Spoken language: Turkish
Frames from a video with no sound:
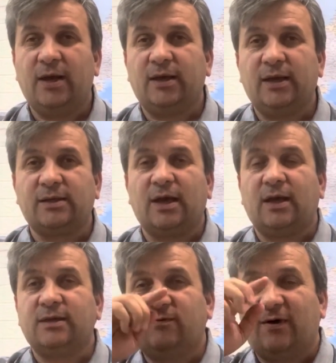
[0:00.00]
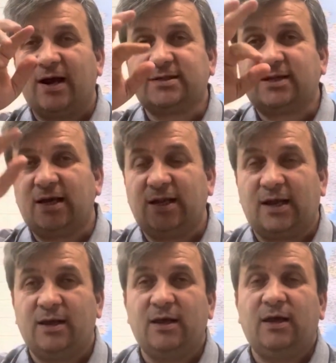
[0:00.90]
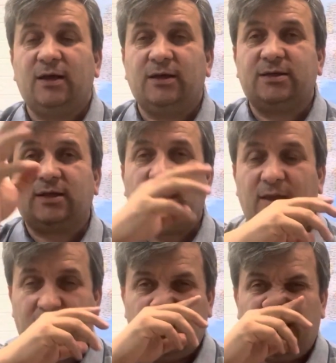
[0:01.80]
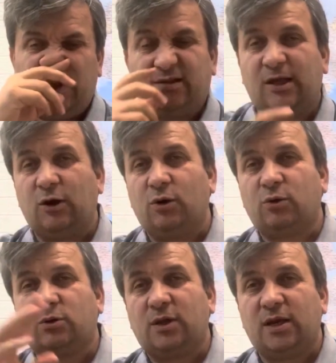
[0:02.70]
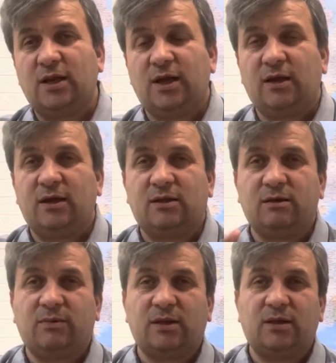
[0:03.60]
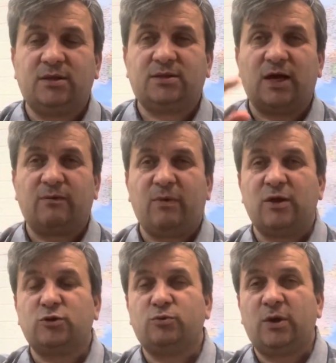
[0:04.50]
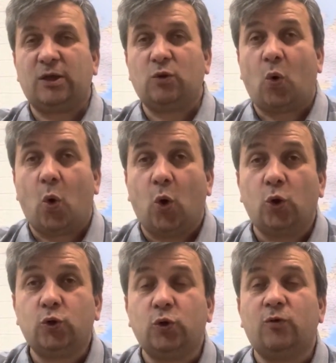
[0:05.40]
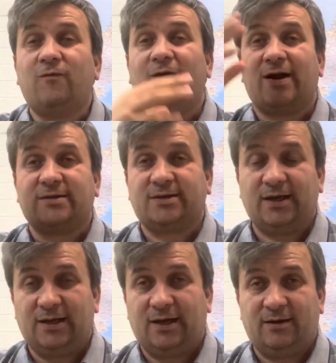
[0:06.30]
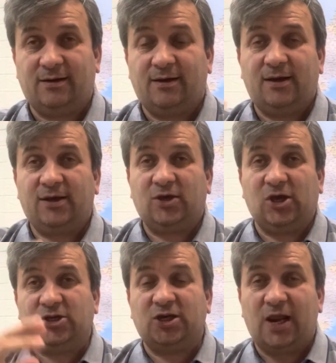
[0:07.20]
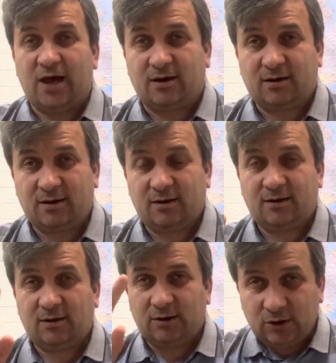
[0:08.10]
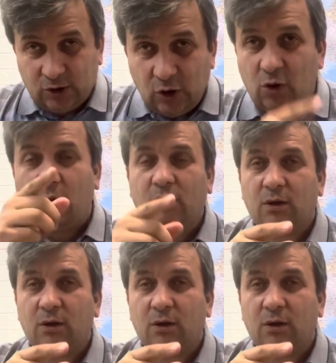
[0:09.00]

Ya da varsayılan işte terör örgütleriyle irtibat, iltisak mensubiyeti olduğu varsayılan kişiler diyor